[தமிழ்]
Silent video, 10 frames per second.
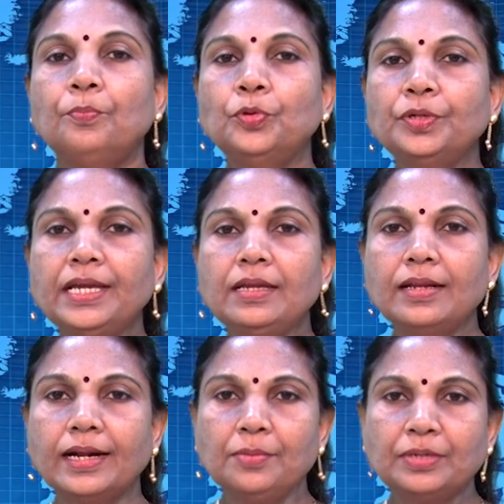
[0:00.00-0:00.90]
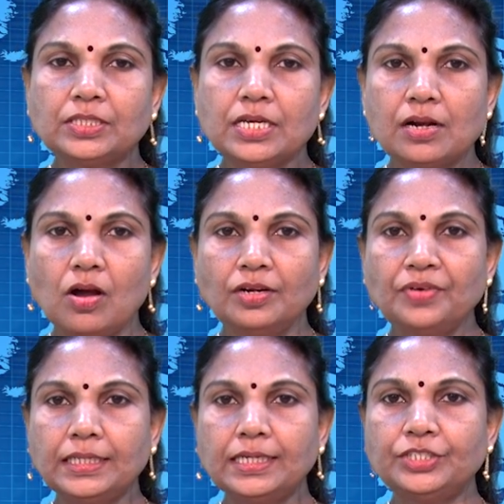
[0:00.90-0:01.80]
பூனேயில் நடைபெற்ற
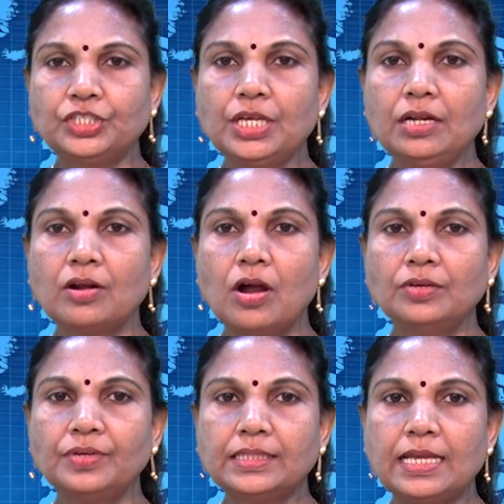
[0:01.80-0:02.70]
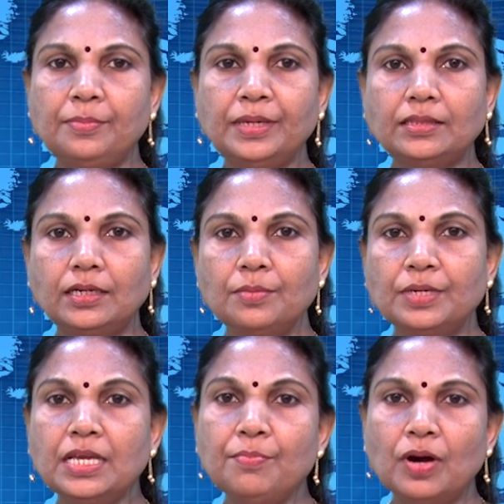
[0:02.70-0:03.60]
ராணுவ நிகழ்ச்சியில் ராணுவ தலைமை
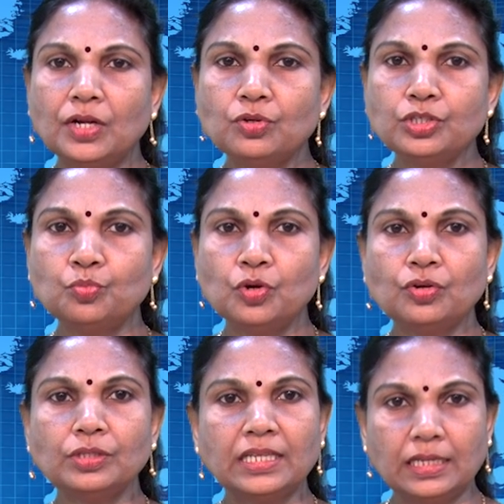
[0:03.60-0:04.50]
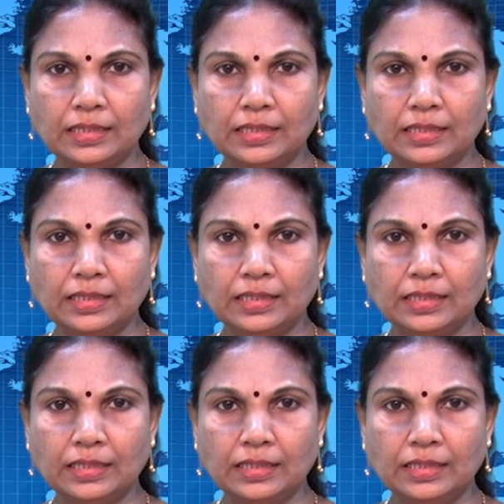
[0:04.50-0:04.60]
தளபதி மனோஜ் முகுந்த்